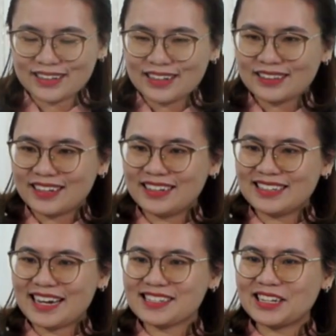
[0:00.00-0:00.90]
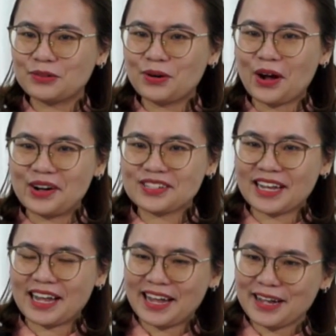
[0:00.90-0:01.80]
thì nhan sắc của họ
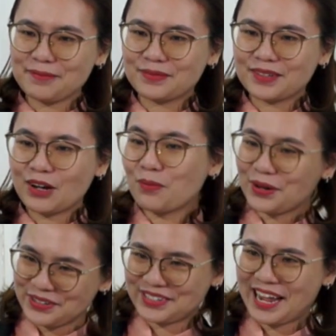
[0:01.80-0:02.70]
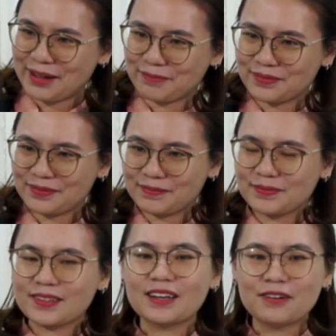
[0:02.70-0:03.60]
sẽ không có được đẹp
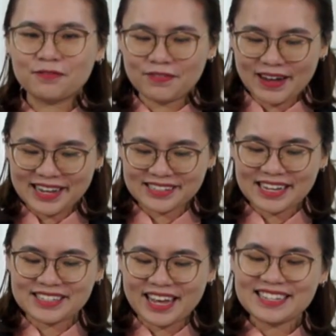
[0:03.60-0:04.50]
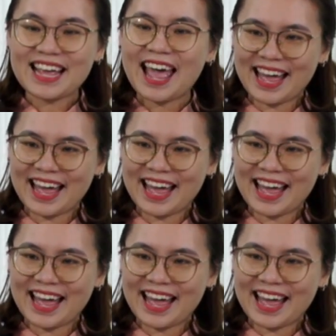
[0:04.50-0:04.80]
và sẽ dễ già